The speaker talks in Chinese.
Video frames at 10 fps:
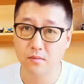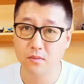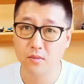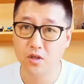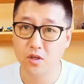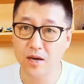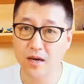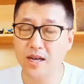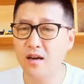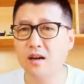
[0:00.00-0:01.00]
是吧？
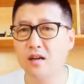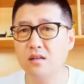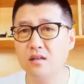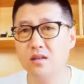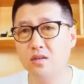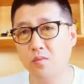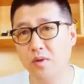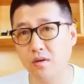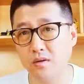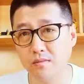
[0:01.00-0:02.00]
连感恩之心都没
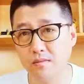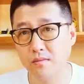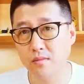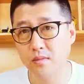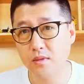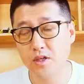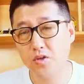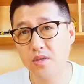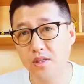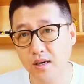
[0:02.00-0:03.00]
有，理
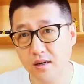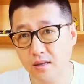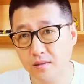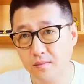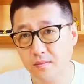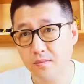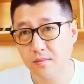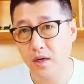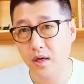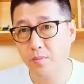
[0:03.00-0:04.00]
所应当的
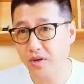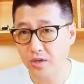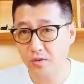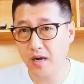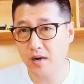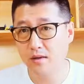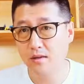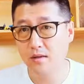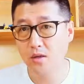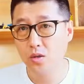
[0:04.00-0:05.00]
啊！不给就骂，
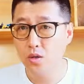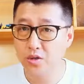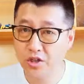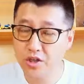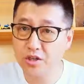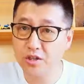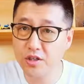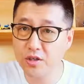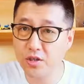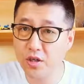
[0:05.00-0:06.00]
这些这
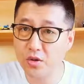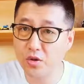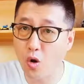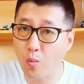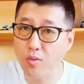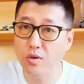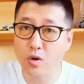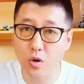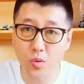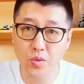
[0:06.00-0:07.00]
些都不能
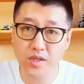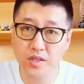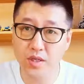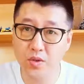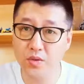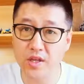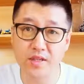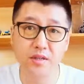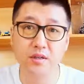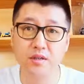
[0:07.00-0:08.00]
够归结于年
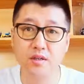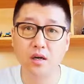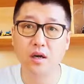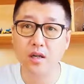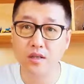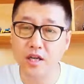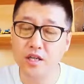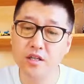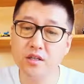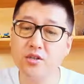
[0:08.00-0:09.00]
轻人身上。年
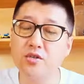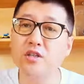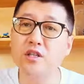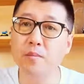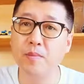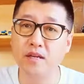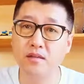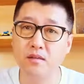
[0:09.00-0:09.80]
轻人就是一张白纸，